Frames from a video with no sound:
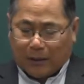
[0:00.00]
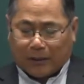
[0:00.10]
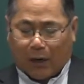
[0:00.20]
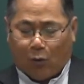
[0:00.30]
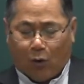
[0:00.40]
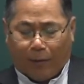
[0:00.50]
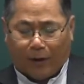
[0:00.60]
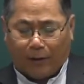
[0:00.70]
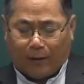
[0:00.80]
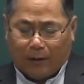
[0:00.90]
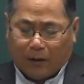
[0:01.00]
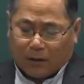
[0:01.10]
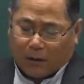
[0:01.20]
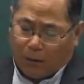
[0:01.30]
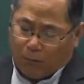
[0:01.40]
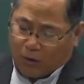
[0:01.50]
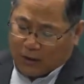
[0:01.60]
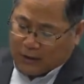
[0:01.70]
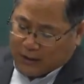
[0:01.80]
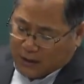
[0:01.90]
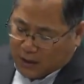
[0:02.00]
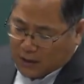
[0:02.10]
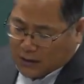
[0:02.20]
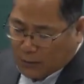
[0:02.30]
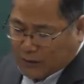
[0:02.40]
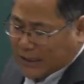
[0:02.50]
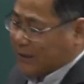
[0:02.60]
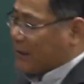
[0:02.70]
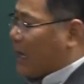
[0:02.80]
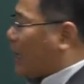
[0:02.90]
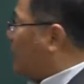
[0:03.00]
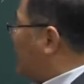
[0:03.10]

자, 5번. 건물을 시세보다 싸게